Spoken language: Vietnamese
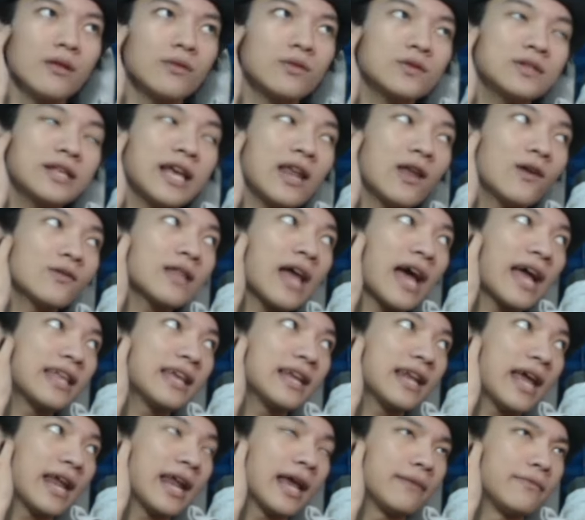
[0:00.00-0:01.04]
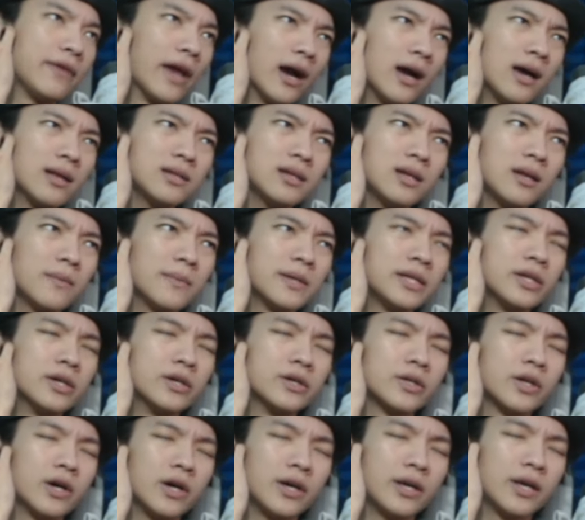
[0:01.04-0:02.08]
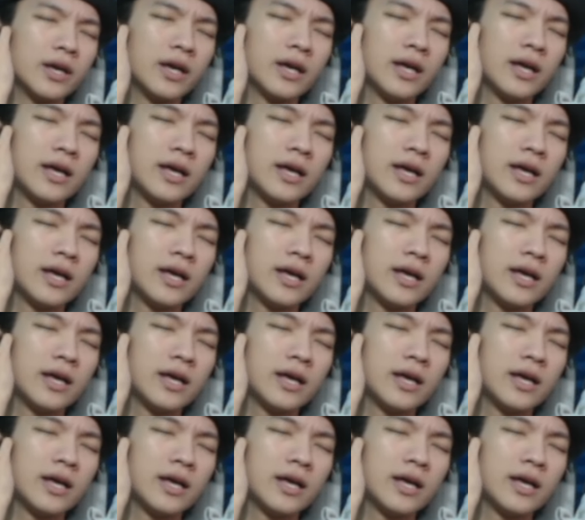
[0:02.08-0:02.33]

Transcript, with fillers: tôi xe lỗ tai như này là vẫn hết sức là bình thường thôi.